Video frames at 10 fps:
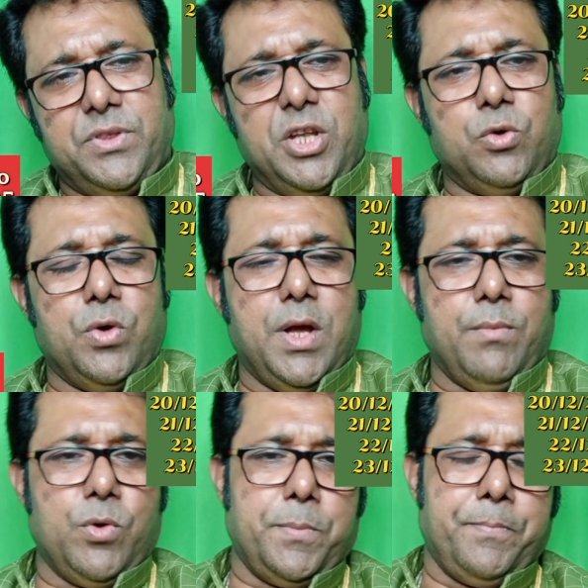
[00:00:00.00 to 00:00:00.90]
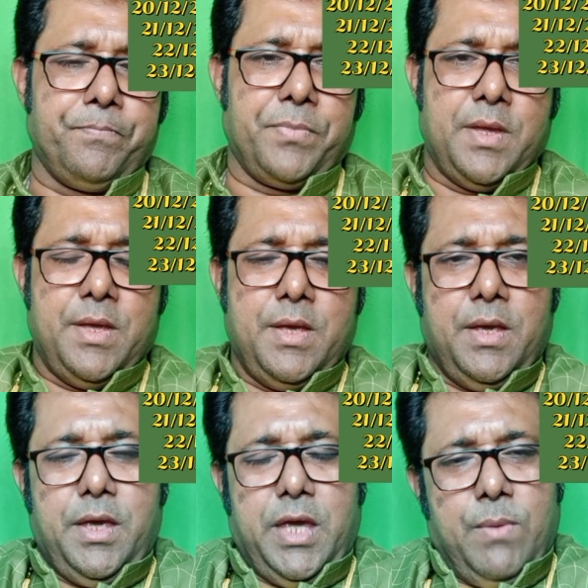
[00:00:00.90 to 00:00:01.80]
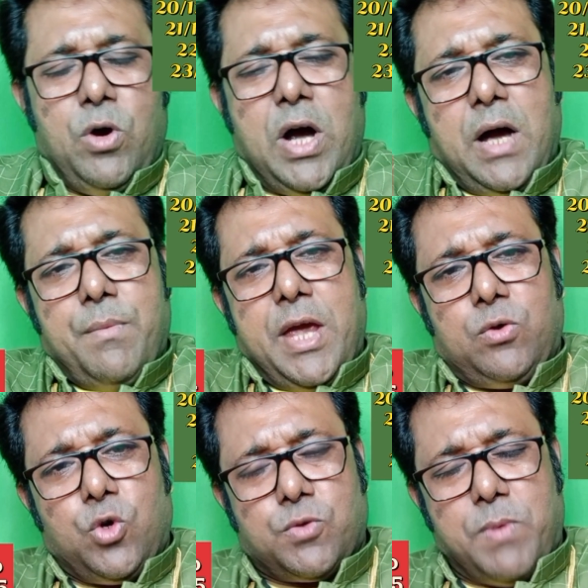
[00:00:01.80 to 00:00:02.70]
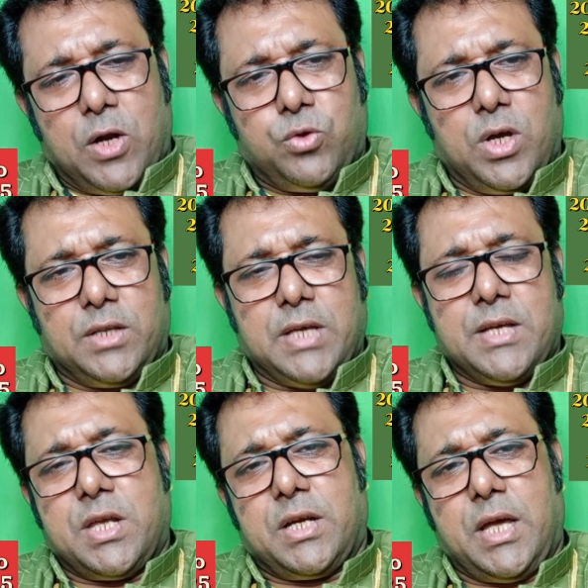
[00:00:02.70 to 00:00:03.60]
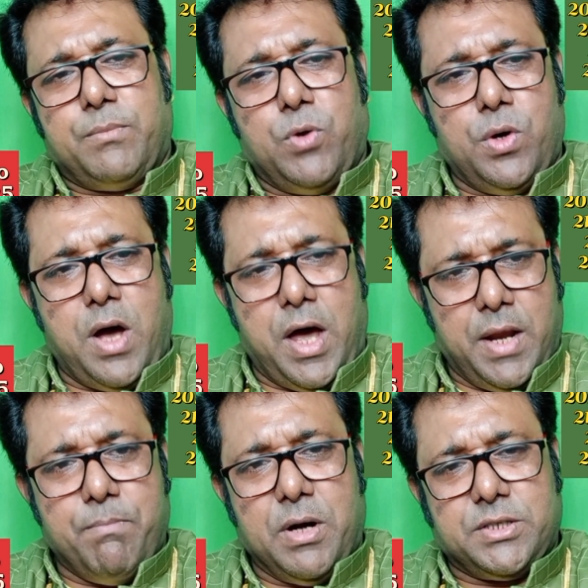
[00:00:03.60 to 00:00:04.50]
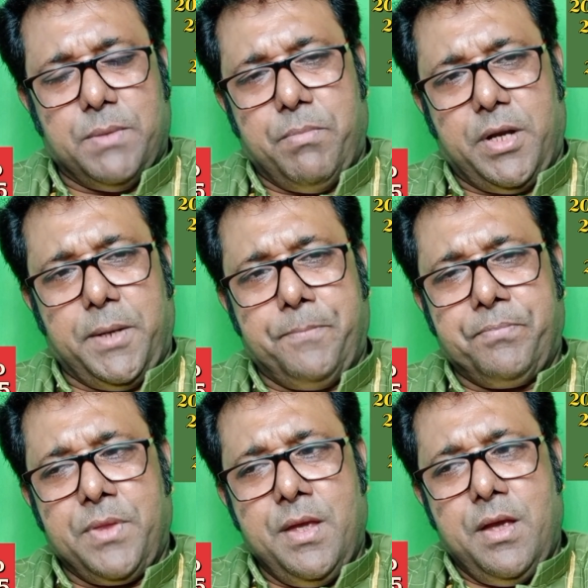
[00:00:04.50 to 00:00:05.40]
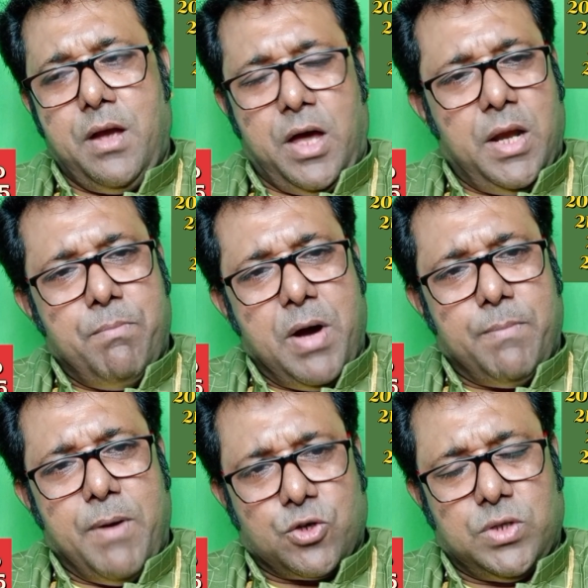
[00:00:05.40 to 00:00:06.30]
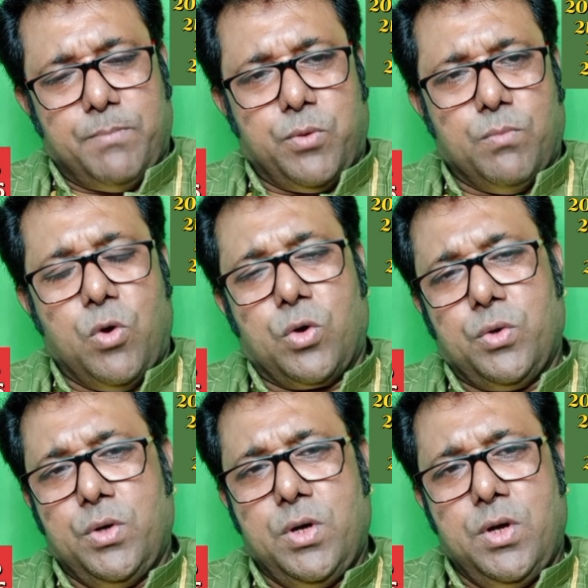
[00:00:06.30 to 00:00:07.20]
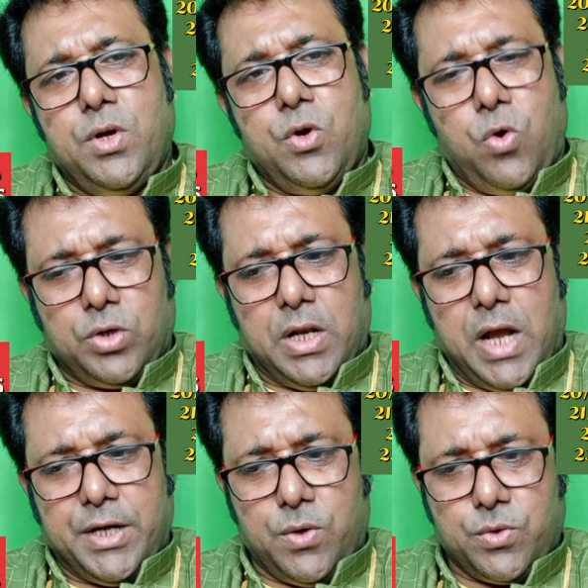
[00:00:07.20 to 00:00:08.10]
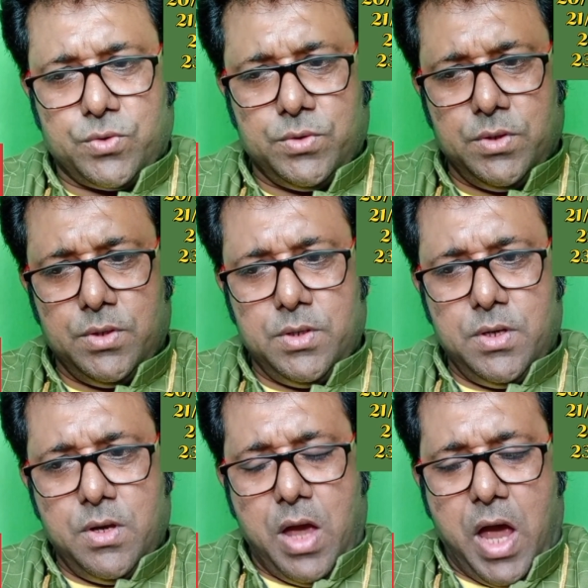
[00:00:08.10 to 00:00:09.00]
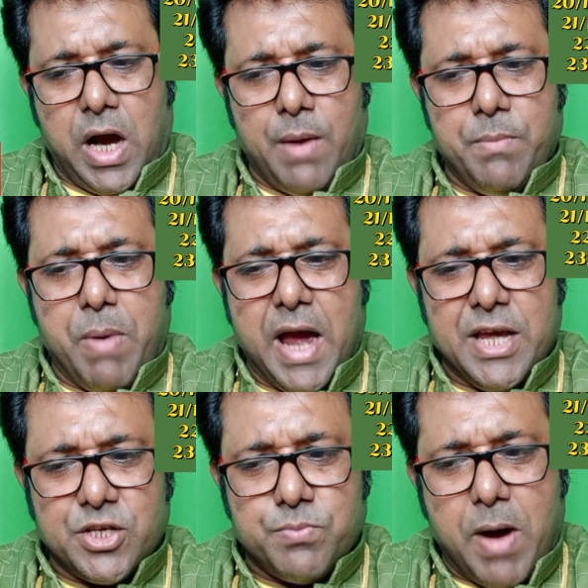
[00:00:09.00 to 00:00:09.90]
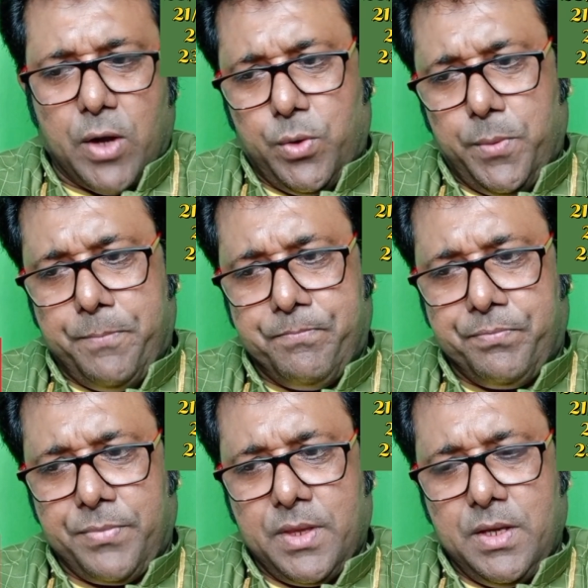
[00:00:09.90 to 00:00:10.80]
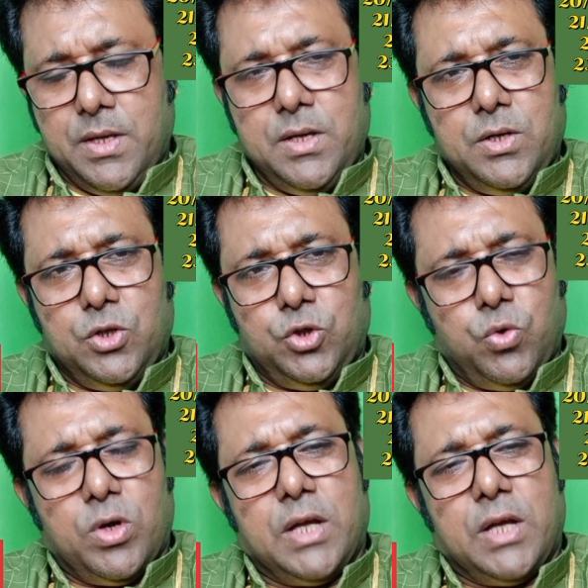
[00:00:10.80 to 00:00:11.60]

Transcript: নিশিদিন তিনকুনিয়া মোড় এবং আমি একুশ বারো দু হাজার তেইশ তারিখে থাকবো আরামবাগ চেম্বারে আরামবাগ বাসুদেবপুর মোড় হোটেল লাইট হাউস আগামী বাইশ বারো